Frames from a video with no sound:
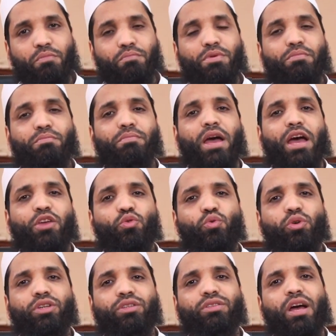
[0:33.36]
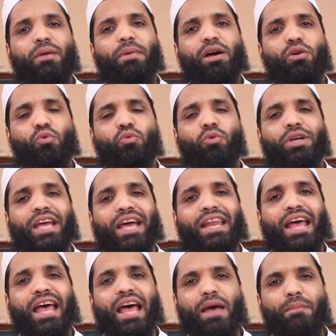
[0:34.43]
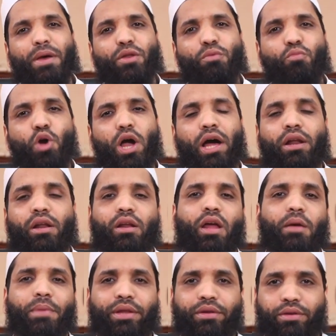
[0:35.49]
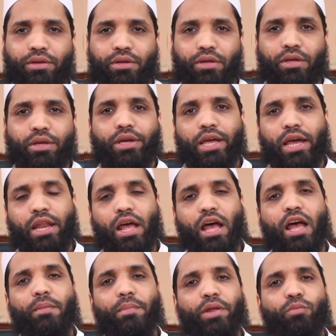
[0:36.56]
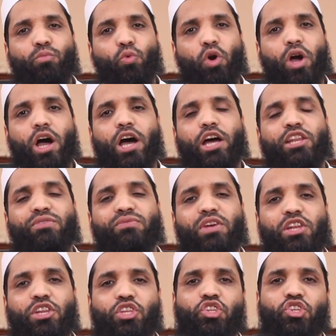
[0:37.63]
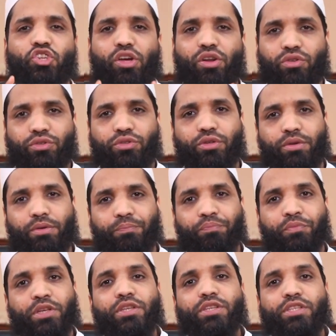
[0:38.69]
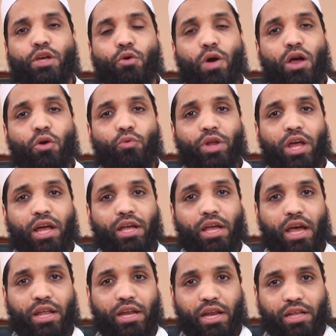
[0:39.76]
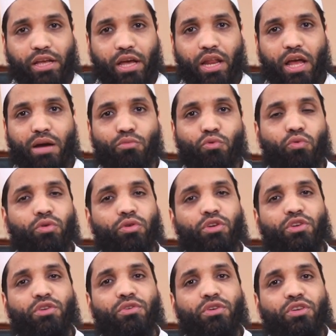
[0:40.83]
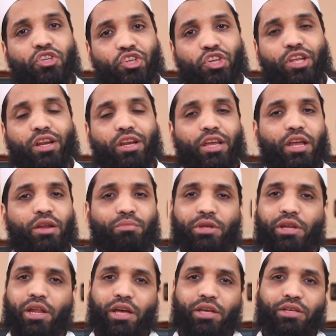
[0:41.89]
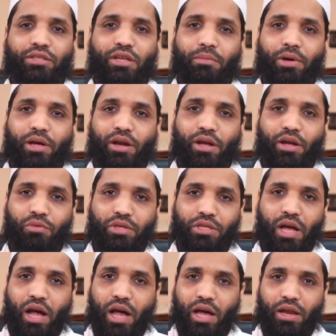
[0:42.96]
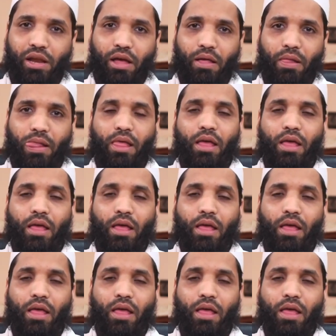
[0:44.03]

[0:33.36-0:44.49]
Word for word: مما يعتبر كلاما محرما كلاما مخالفا للشرع سواء أكان الكلام شركا بالله تبارك وتعالى